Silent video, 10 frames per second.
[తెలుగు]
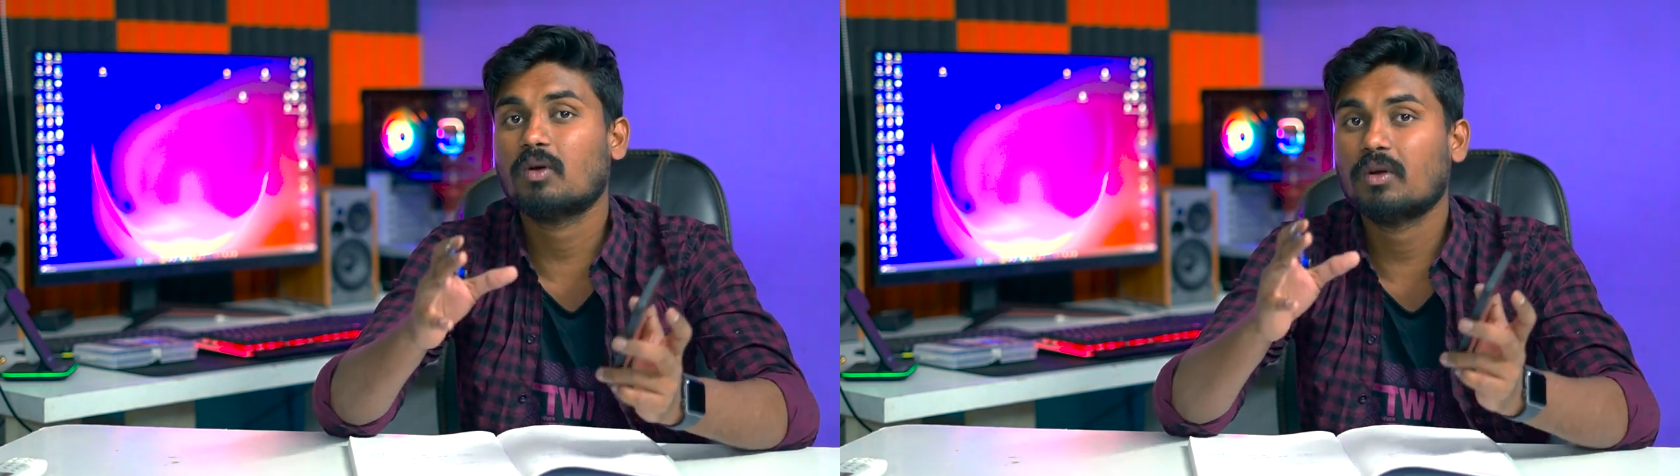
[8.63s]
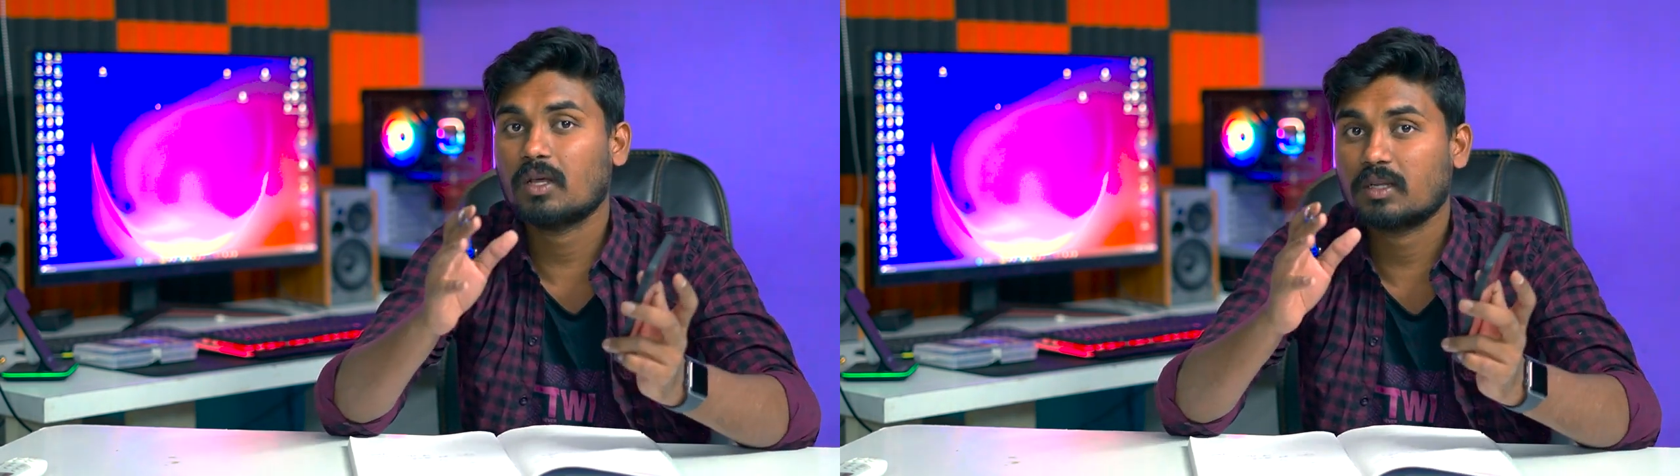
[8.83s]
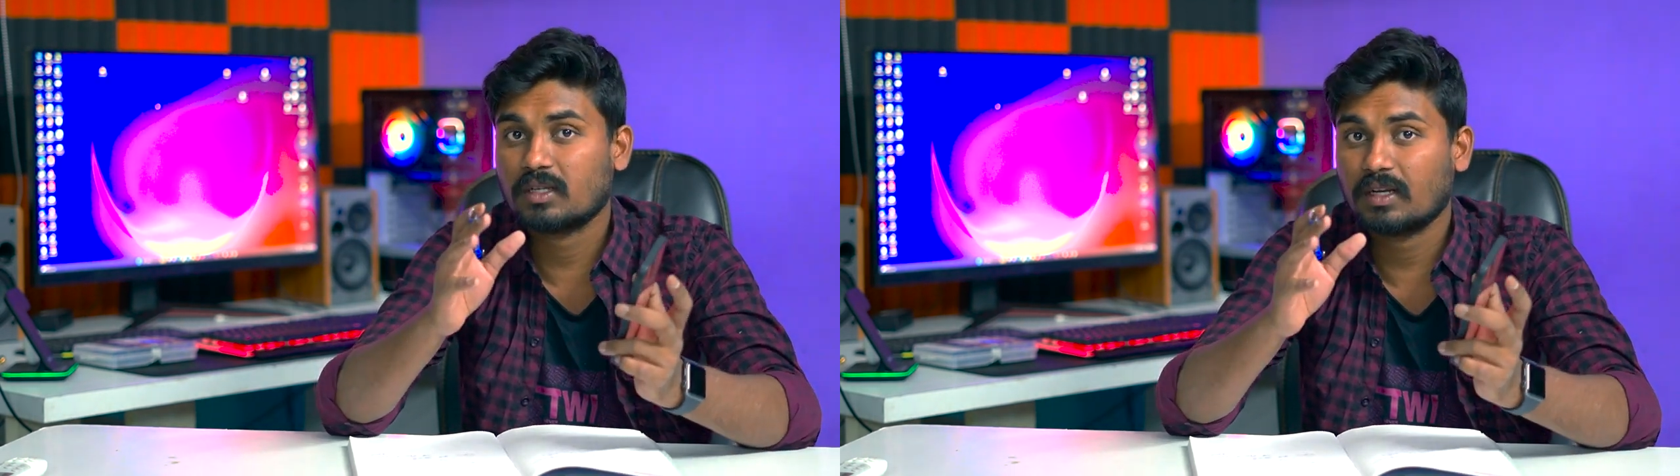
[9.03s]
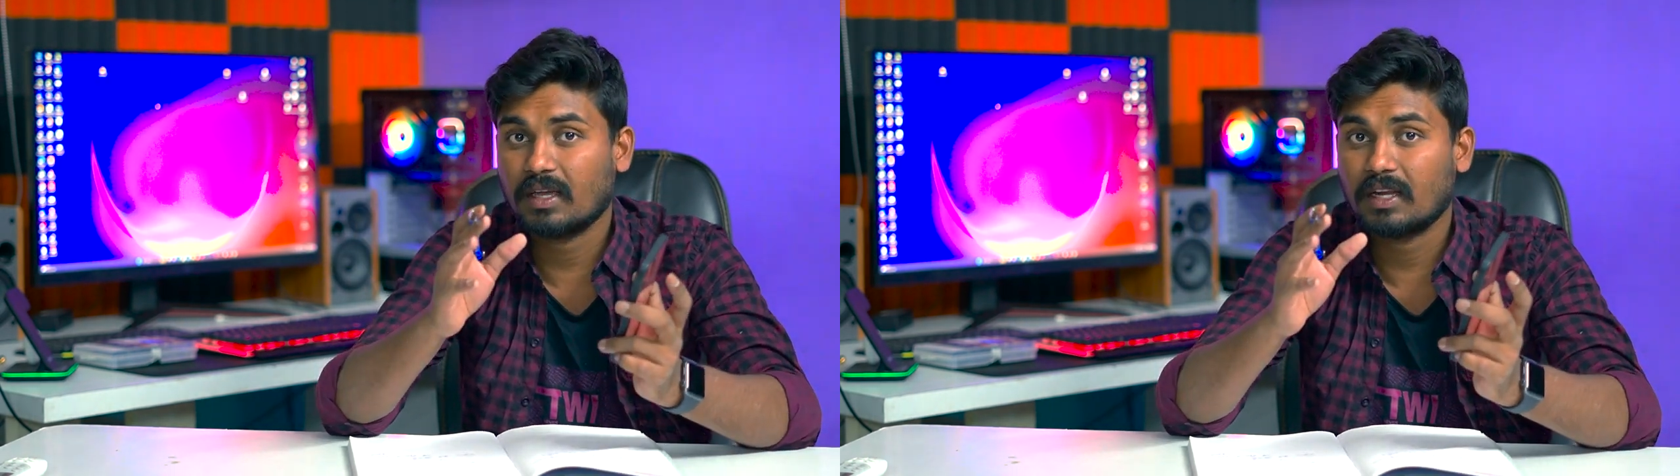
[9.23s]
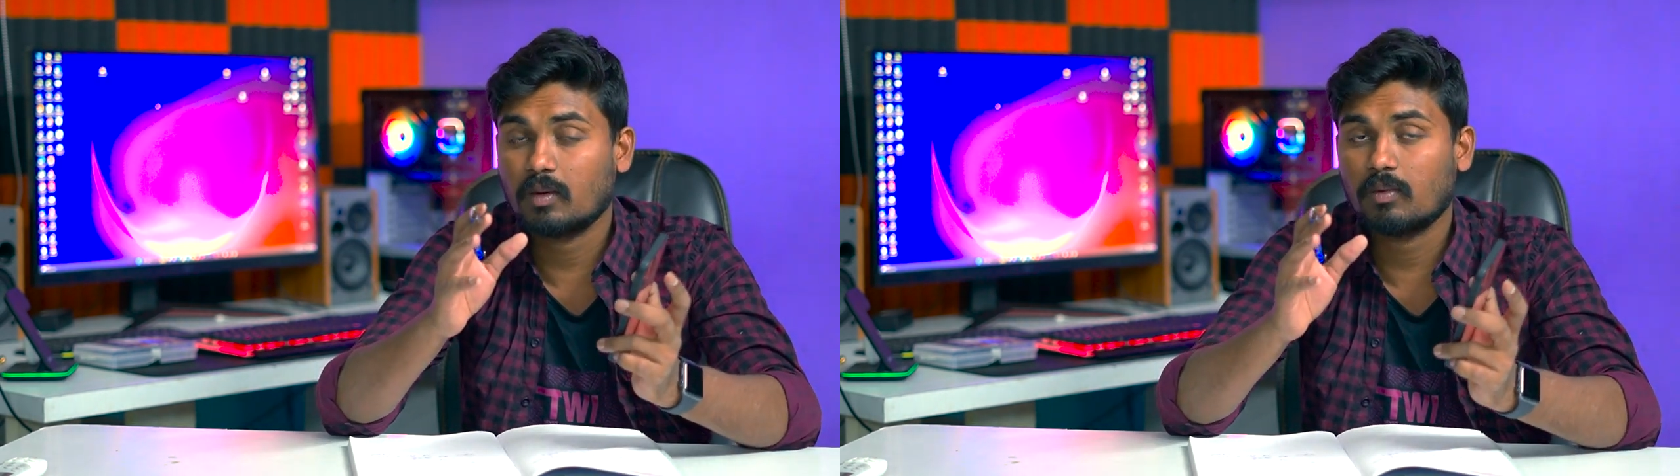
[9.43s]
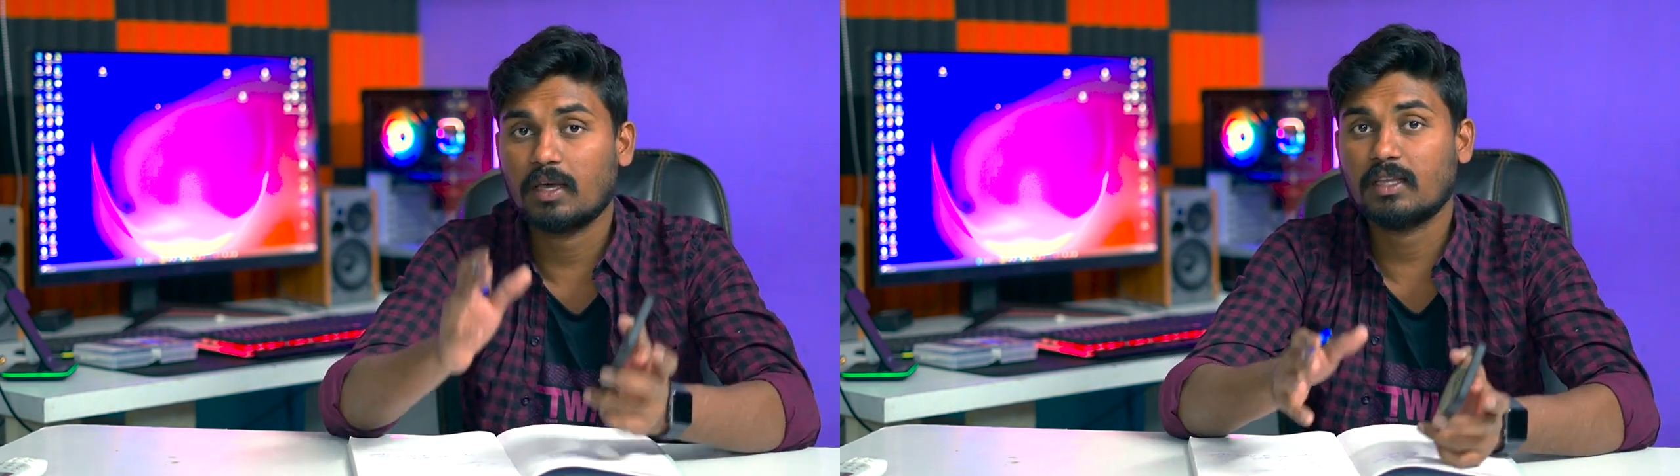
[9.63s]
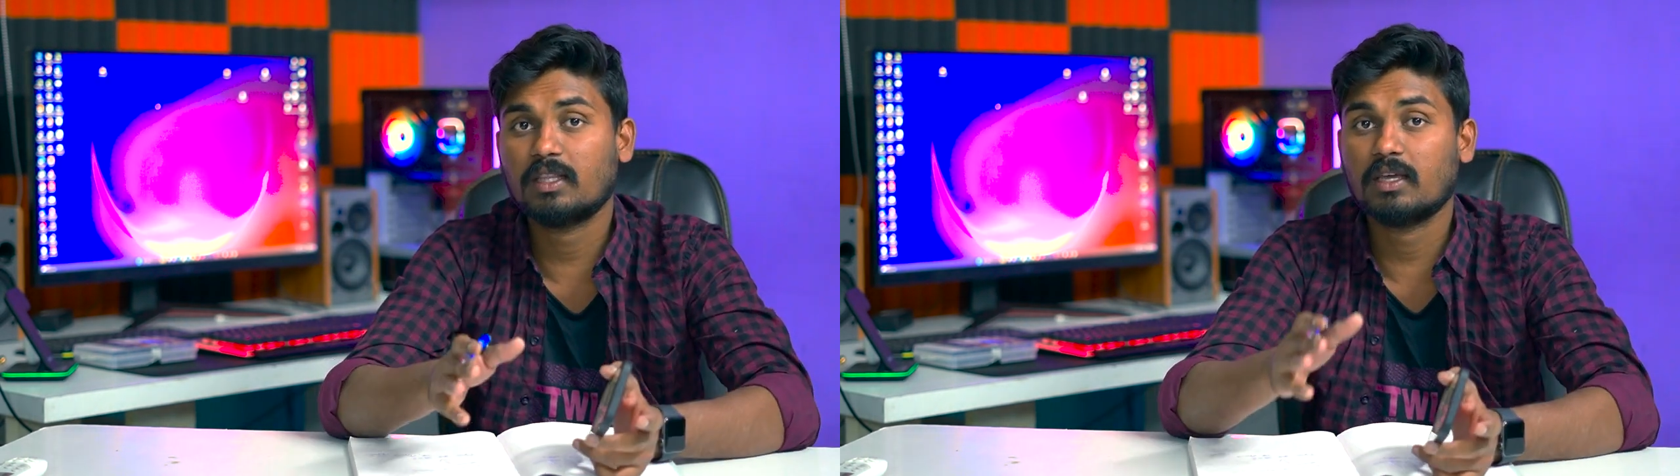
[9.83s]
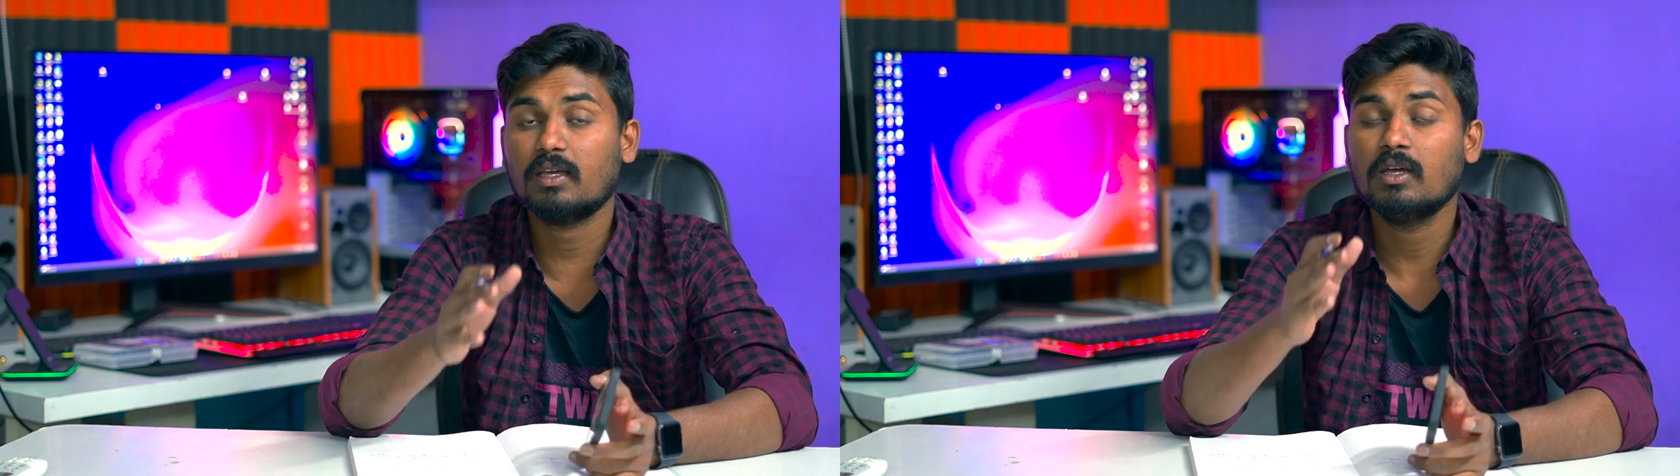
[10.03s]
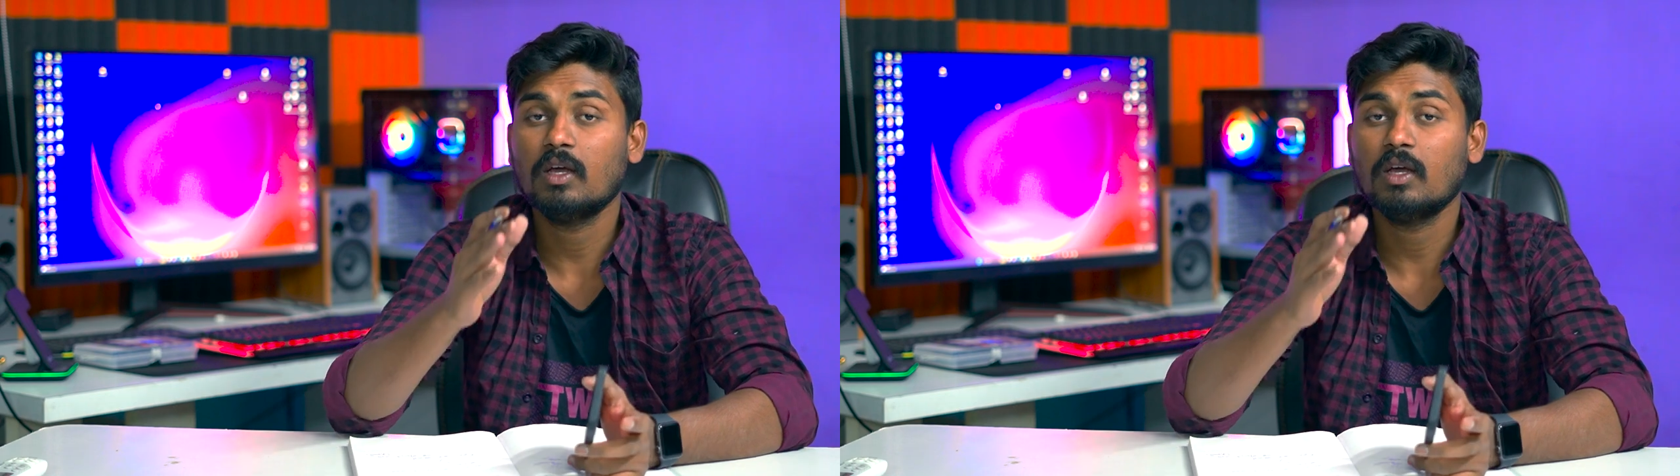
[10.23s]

మానిటేషన్ ఎనేబుల్ అయితే